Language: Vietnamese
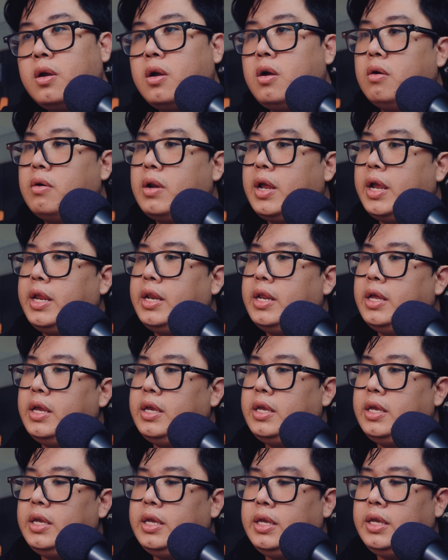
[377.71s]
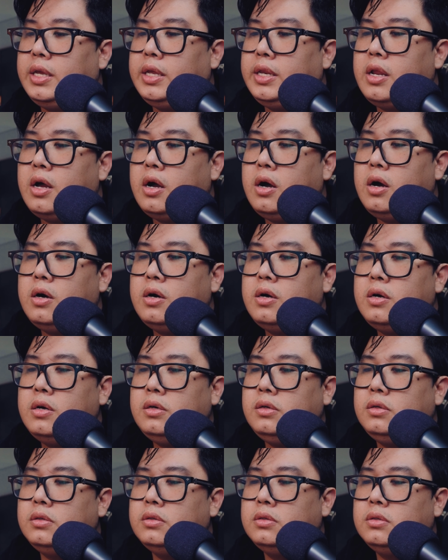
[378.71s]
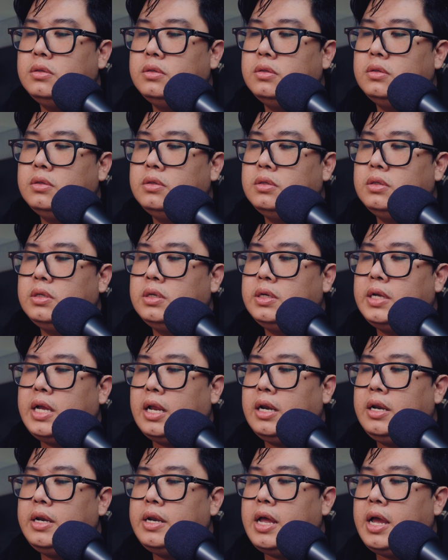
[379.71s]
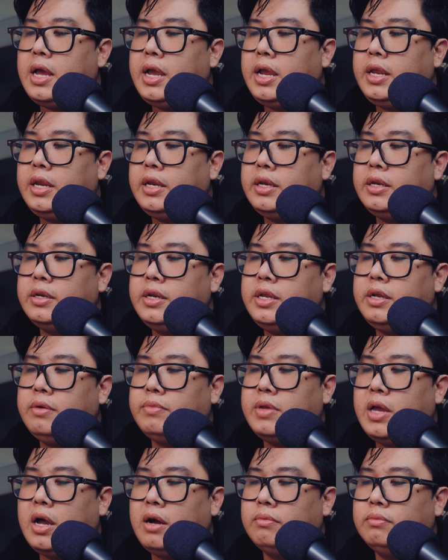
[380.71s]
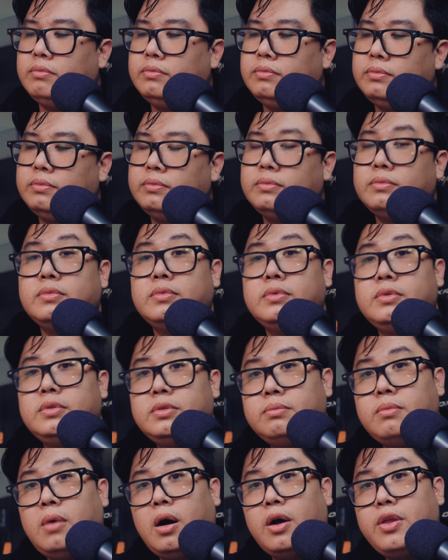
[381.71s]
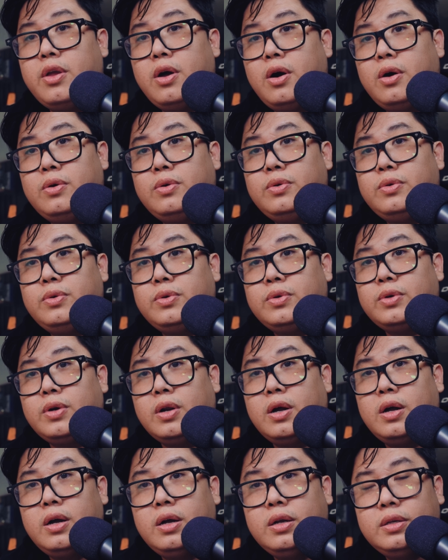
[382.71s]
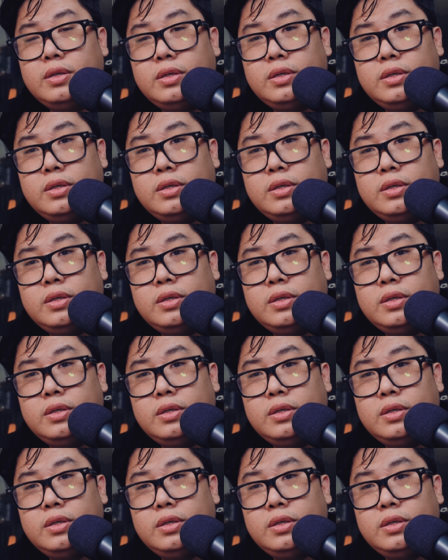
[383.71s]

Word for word: Con này thì nó gắn lên đây, đi vòng vòng, bỏ vô. Đó.